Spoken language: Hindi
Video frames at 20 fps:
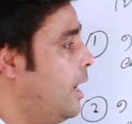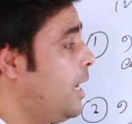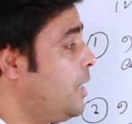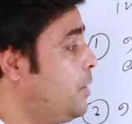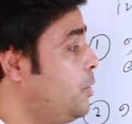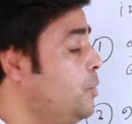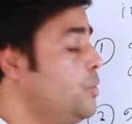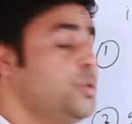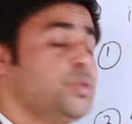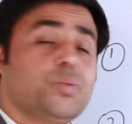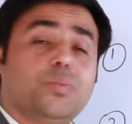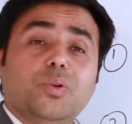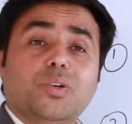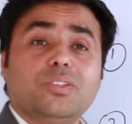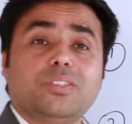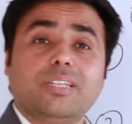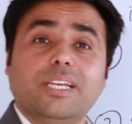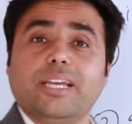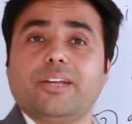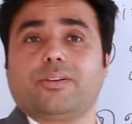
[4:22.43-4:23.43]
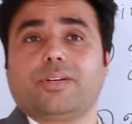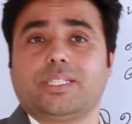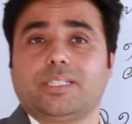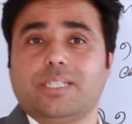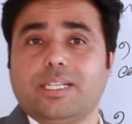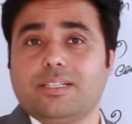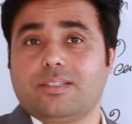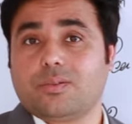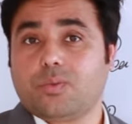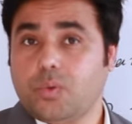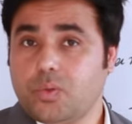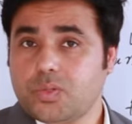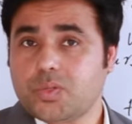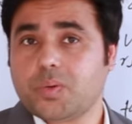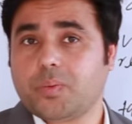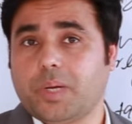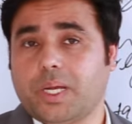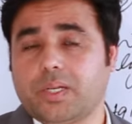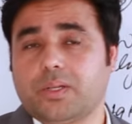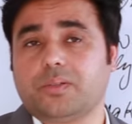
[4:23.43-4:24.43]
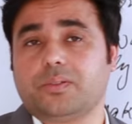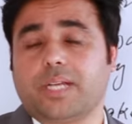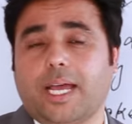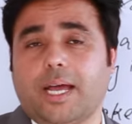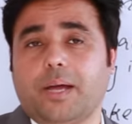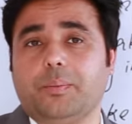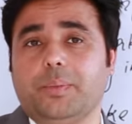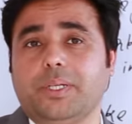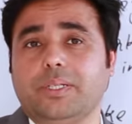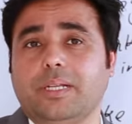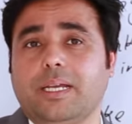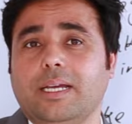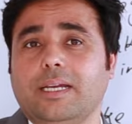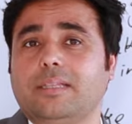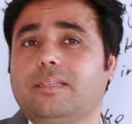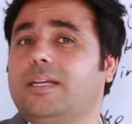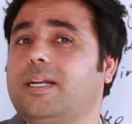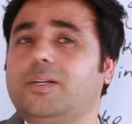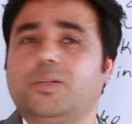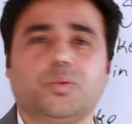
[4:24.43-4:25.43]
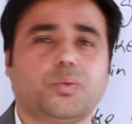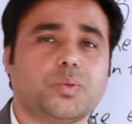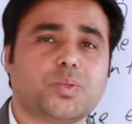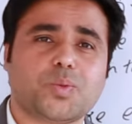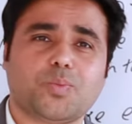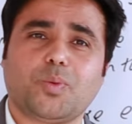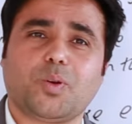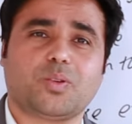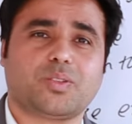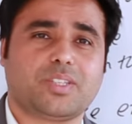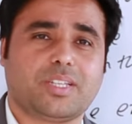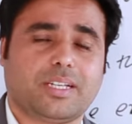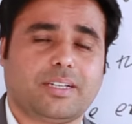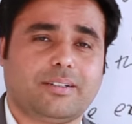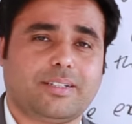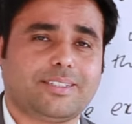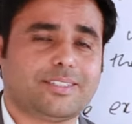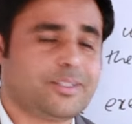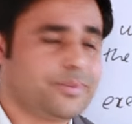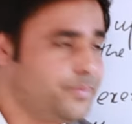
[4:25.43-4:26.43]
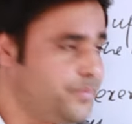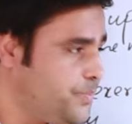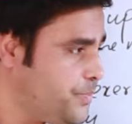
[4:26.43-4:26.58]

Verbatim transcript: आई डोंट स्मोक सिगरेट इट्स ऑल्सो माई गुड हैबिट दैट आई डोंट स्मोक सिगरेट